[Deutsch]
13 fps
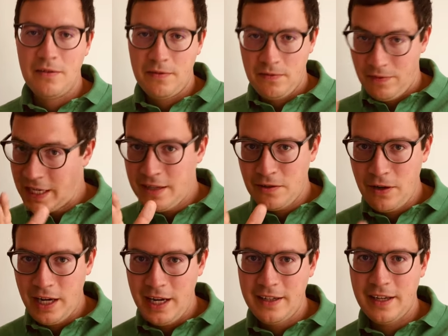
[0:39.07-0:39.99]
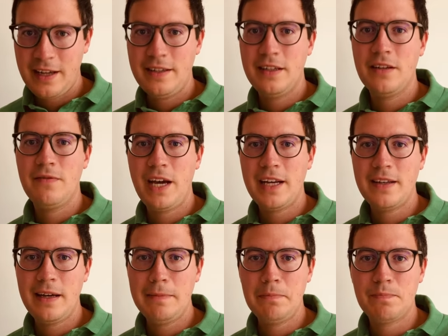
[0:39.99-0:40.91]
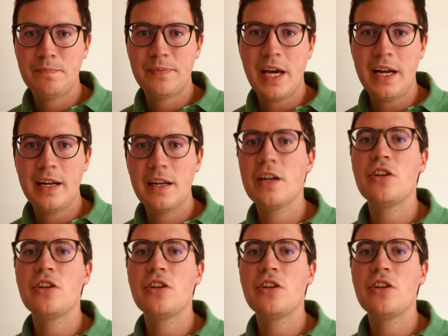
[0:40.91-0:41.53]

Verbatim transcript: Wenn das euer Interesse geweckt hat, dann